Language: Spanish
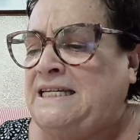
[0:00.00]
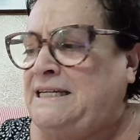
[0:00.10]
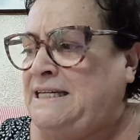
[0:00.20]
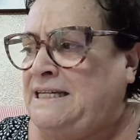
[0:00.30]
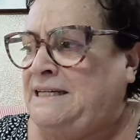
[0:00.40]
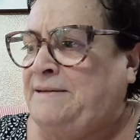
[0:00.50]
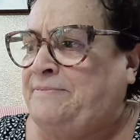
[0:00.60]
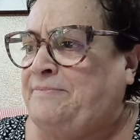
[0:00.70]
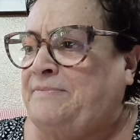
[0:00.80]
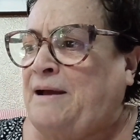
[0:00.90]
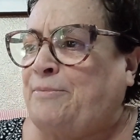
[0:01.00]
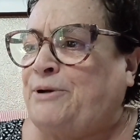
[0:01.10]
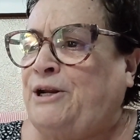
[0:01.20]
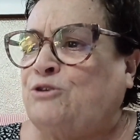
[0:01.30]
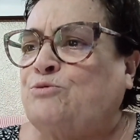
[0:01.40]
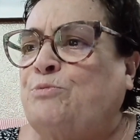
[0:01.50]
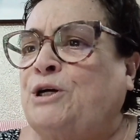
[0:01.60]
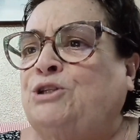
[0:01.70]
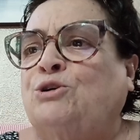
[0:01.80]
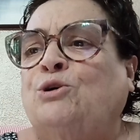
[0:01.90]
y ya poneros un
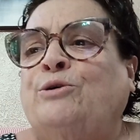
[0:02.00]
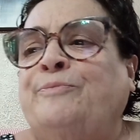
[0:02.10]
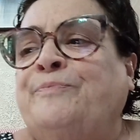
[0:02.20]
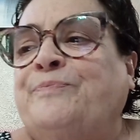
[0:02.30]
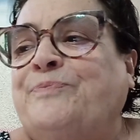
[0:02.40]
poquito...